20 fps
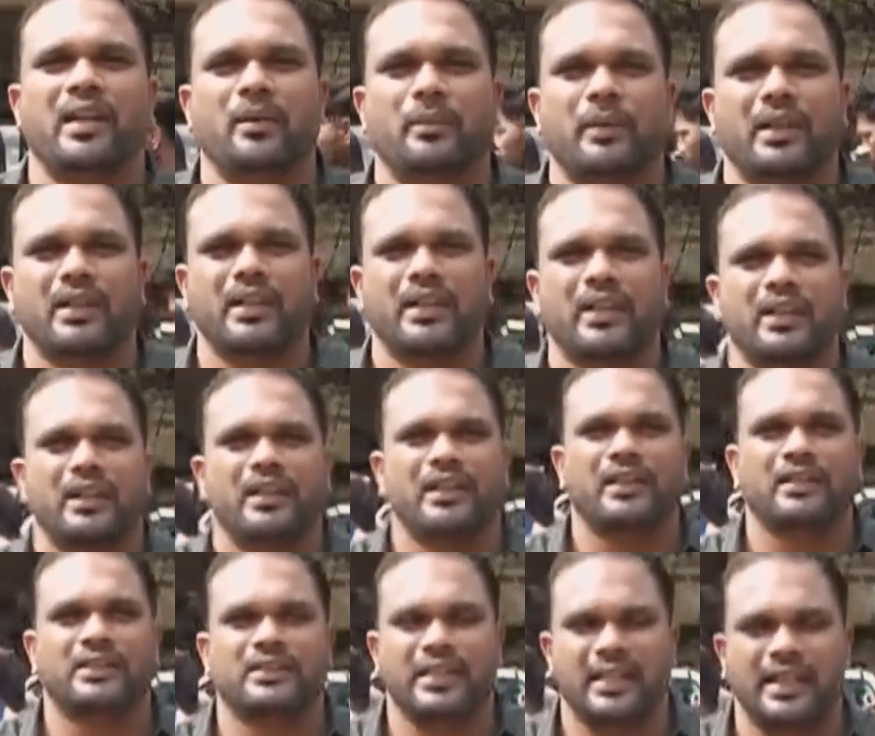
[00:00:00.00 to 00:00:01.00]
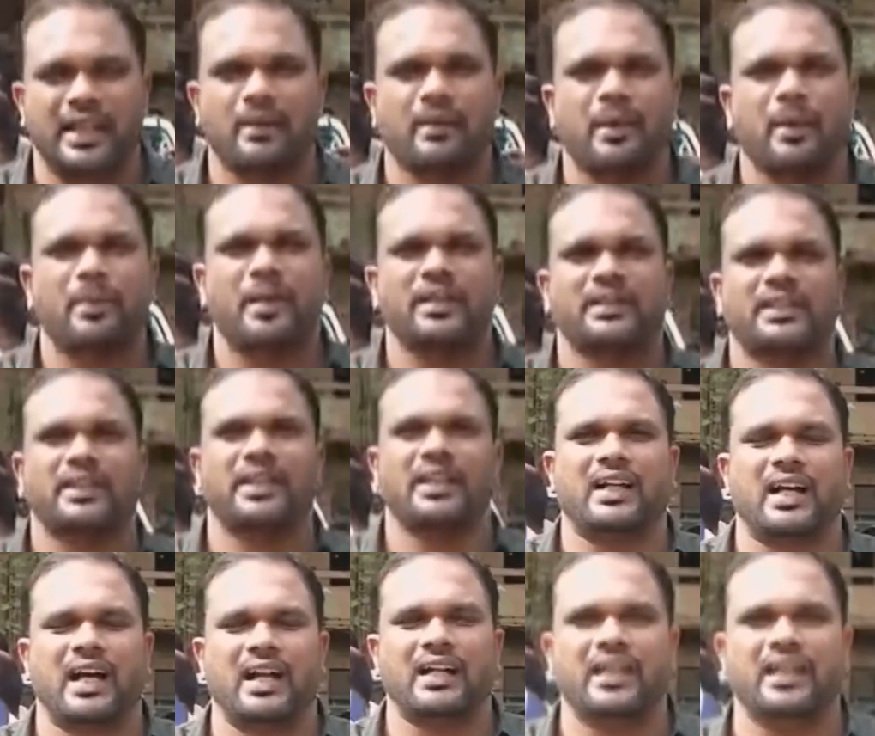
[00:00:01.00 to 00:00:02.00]
వేల మంది స్టేడియం కెపాసిటీ
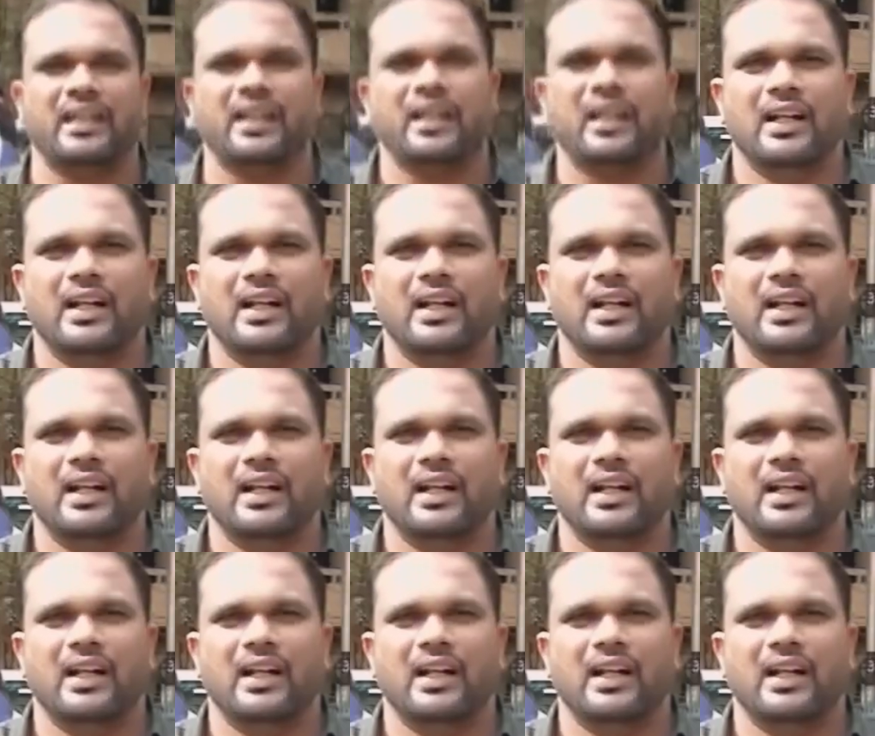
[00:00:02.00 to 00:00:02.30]
కానీ